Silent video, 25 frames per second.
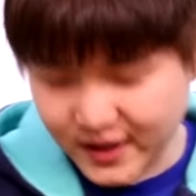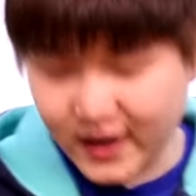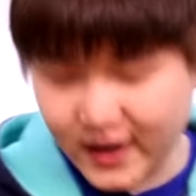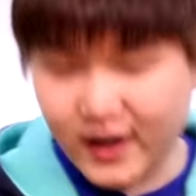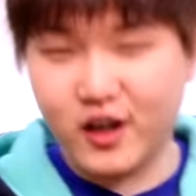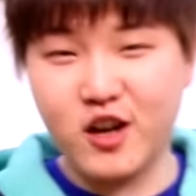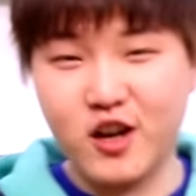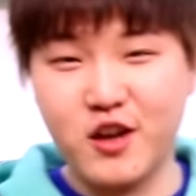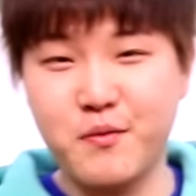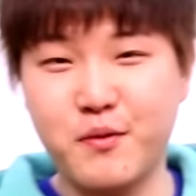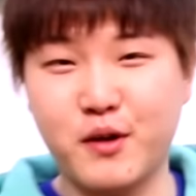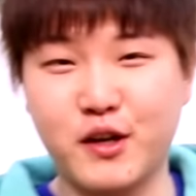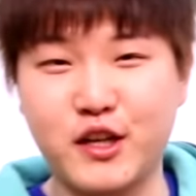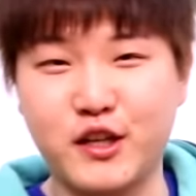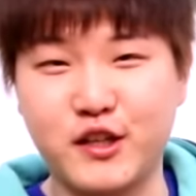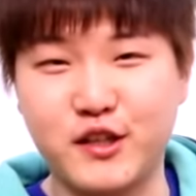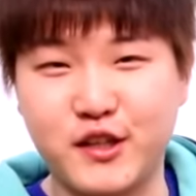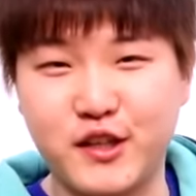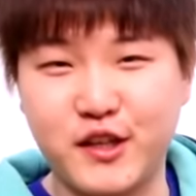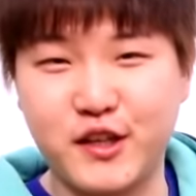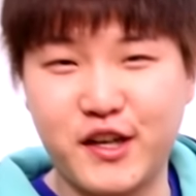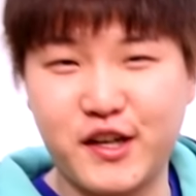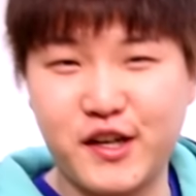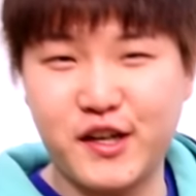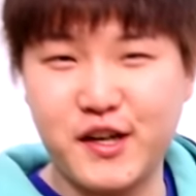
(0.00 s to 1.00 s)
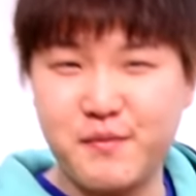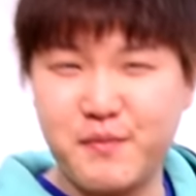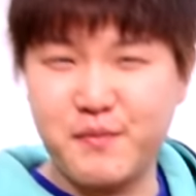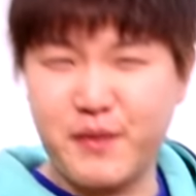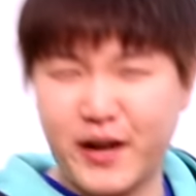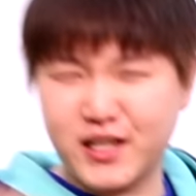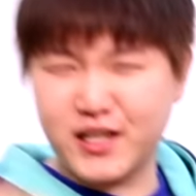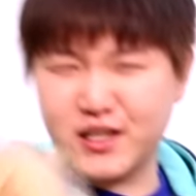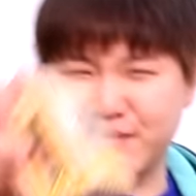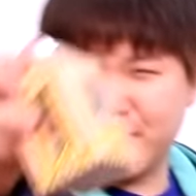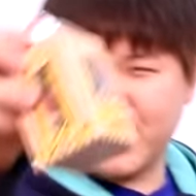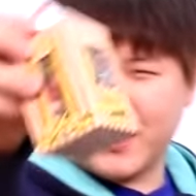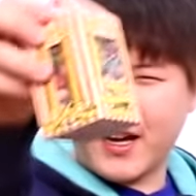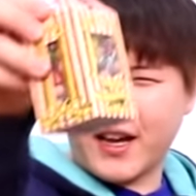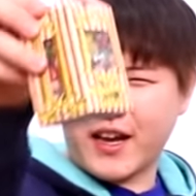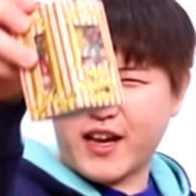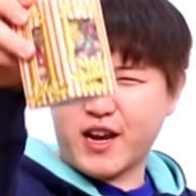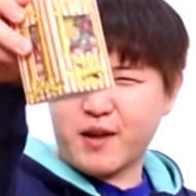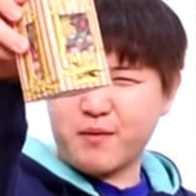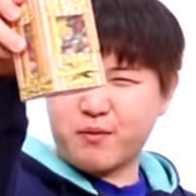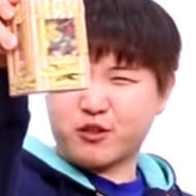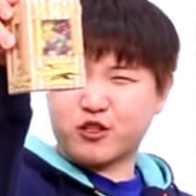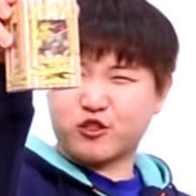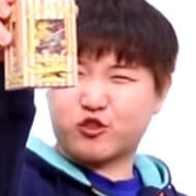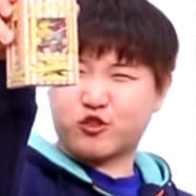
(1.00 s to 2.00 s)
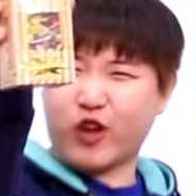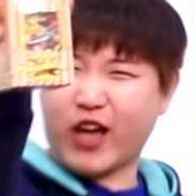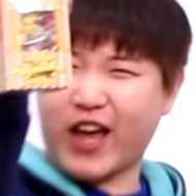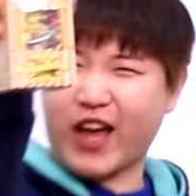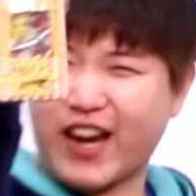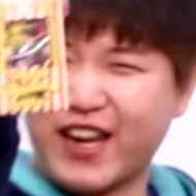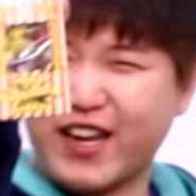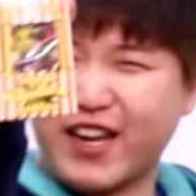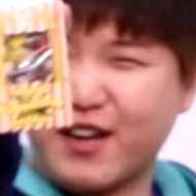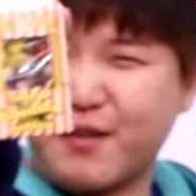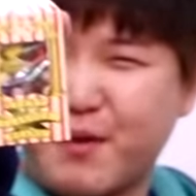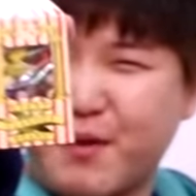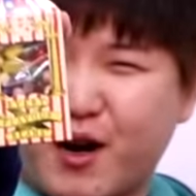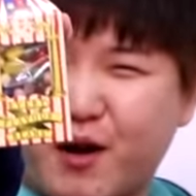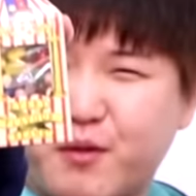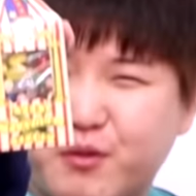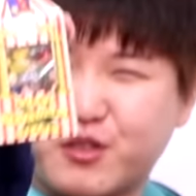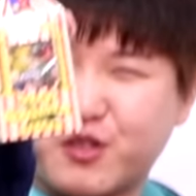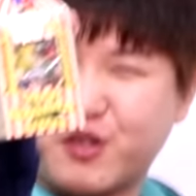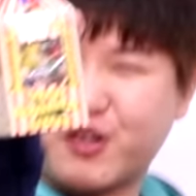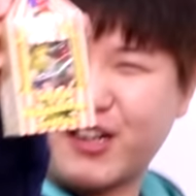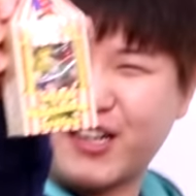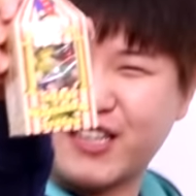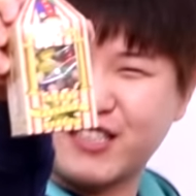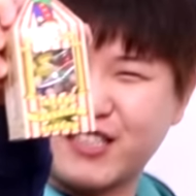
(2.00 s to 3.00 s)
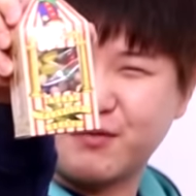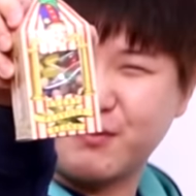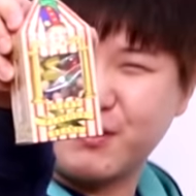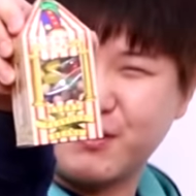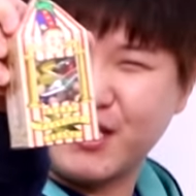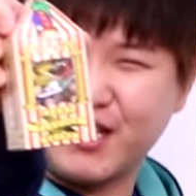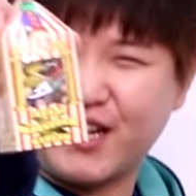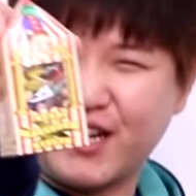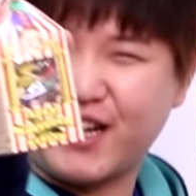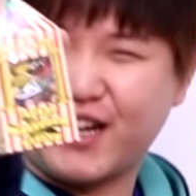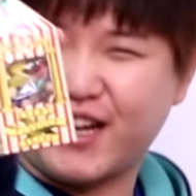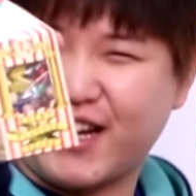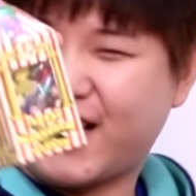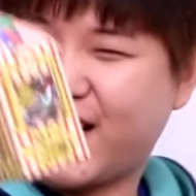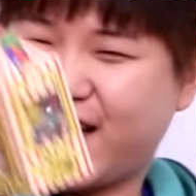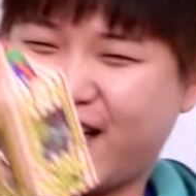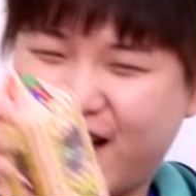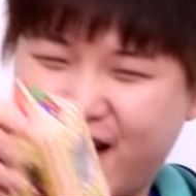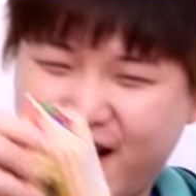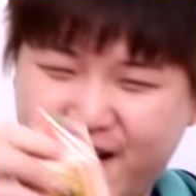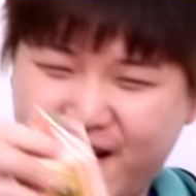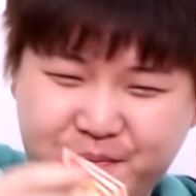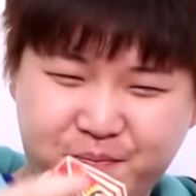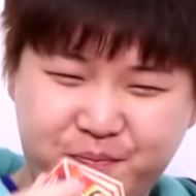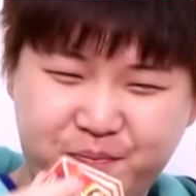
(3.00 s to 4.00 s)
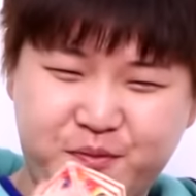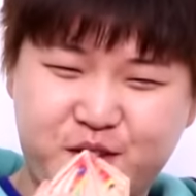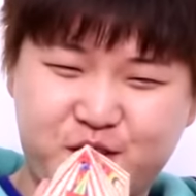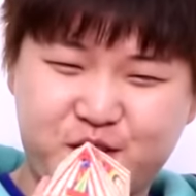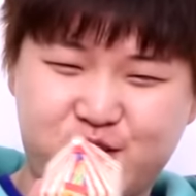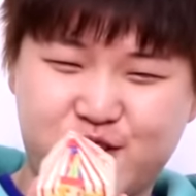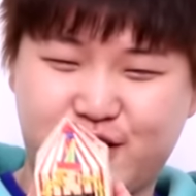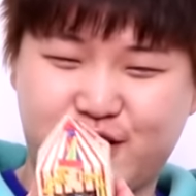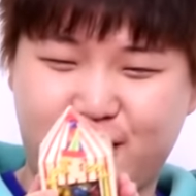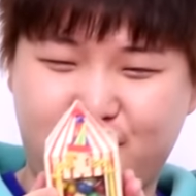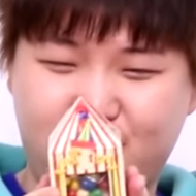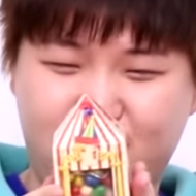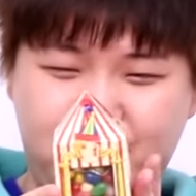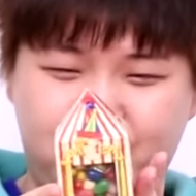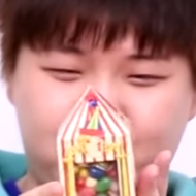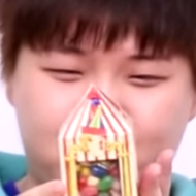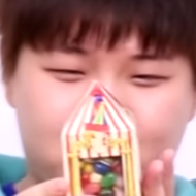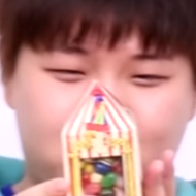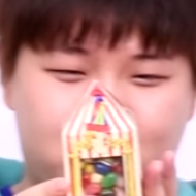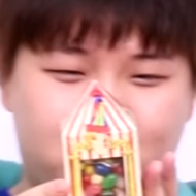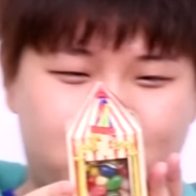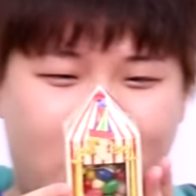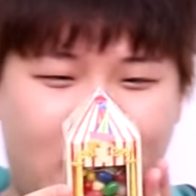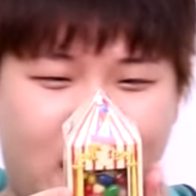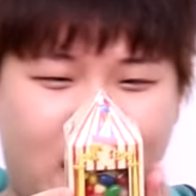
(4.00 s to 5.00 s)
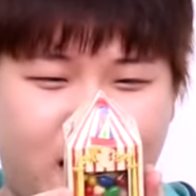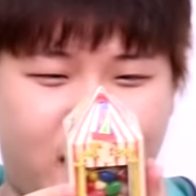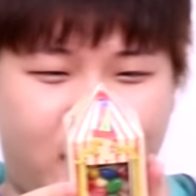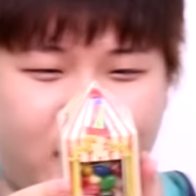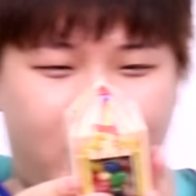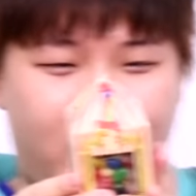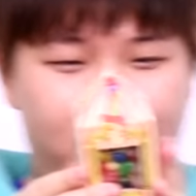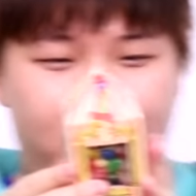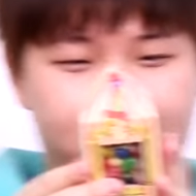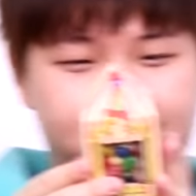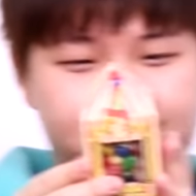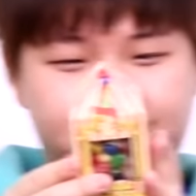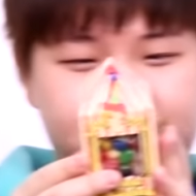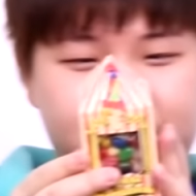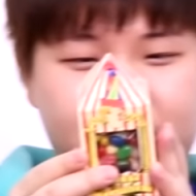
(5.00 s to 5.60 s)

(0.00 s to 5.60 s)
자 그럼 이번에는 마지막 해리포터 젤리를 먹어보도록 하겠습니다. 자 해리포터 젤리.